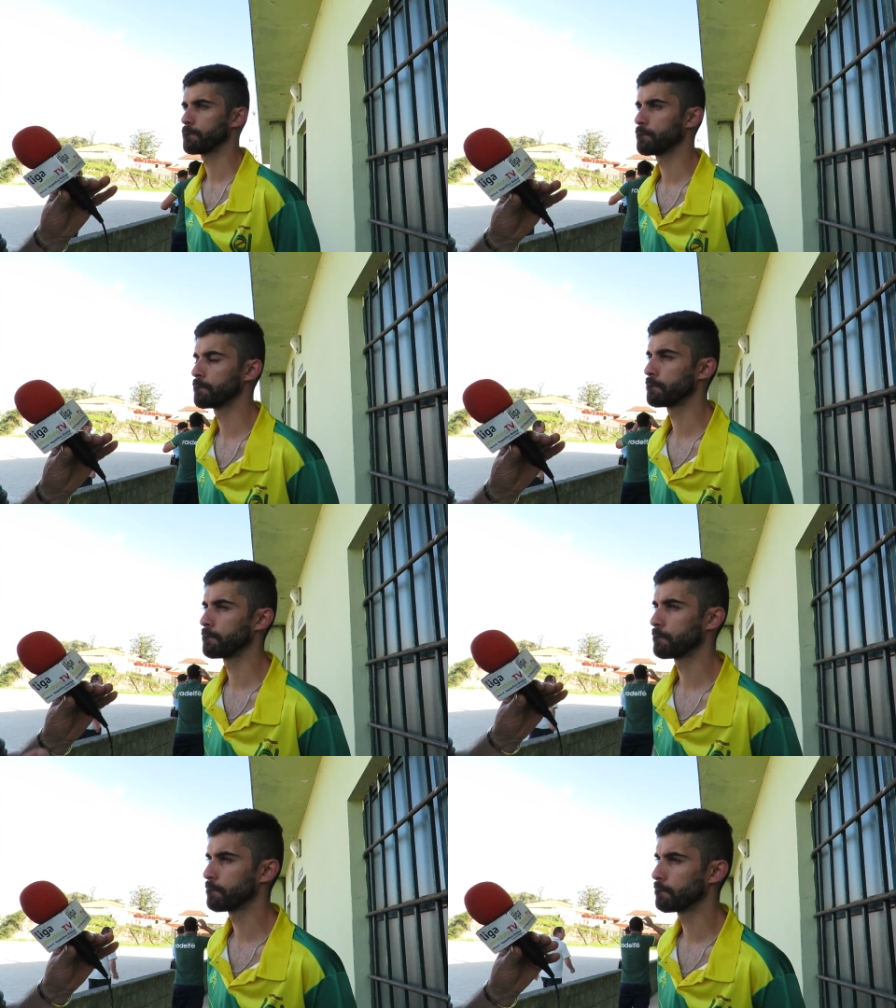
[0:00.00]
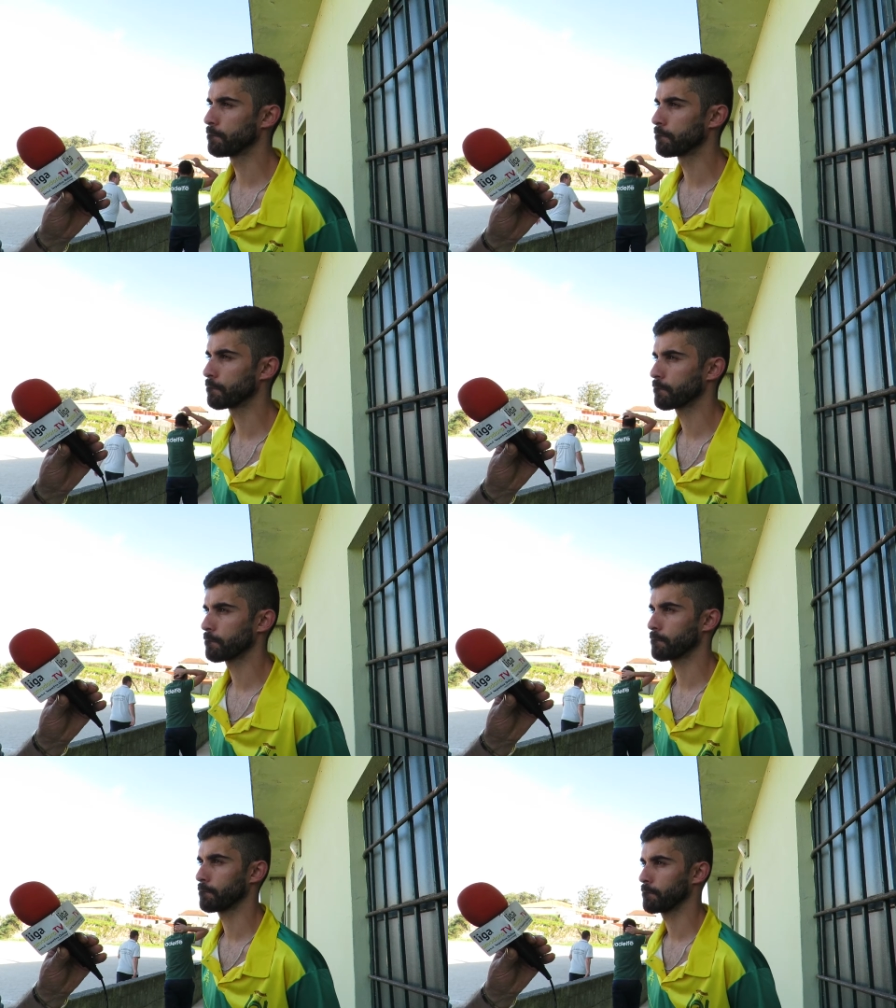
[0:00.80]
que é que faz falta agora?
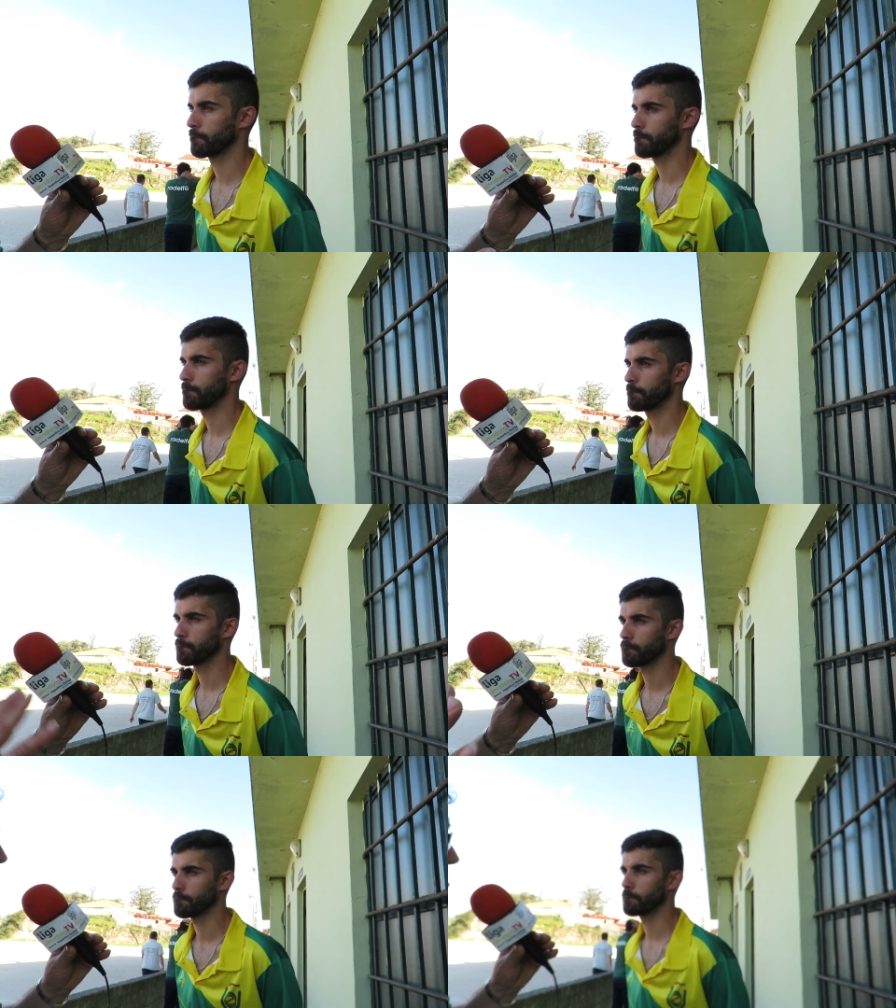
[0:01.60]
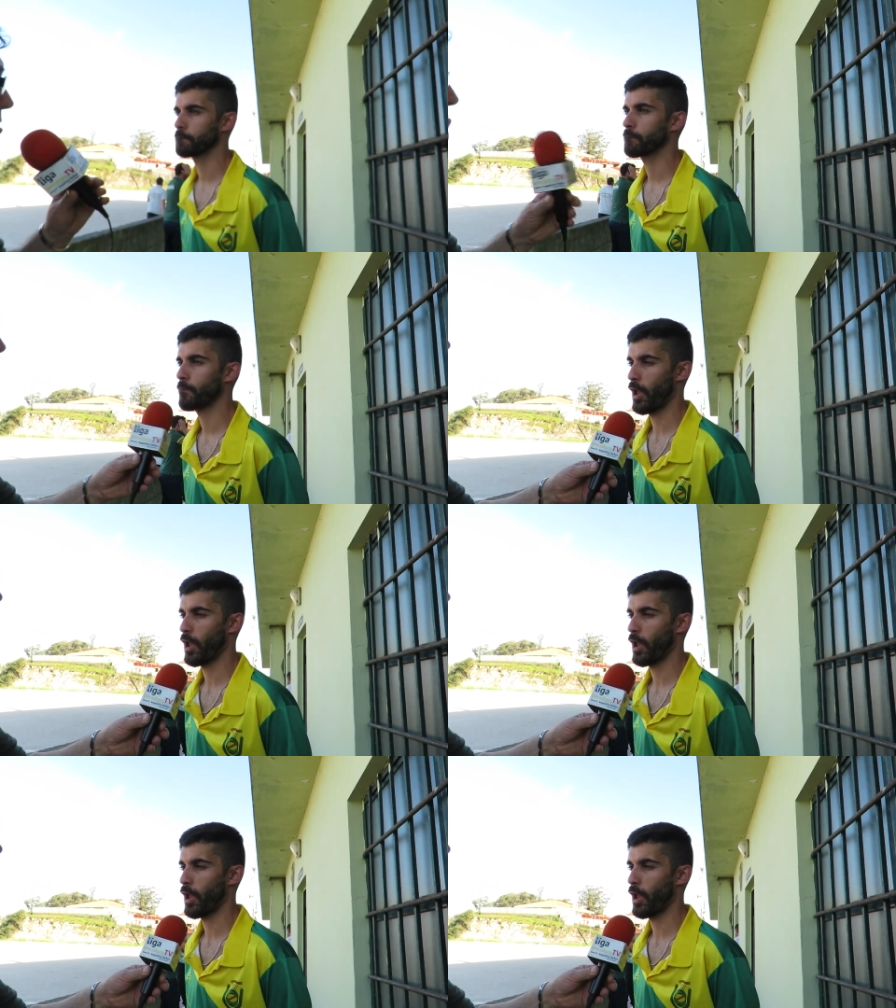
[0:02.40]
é ganhar o último jogo e subir divisão.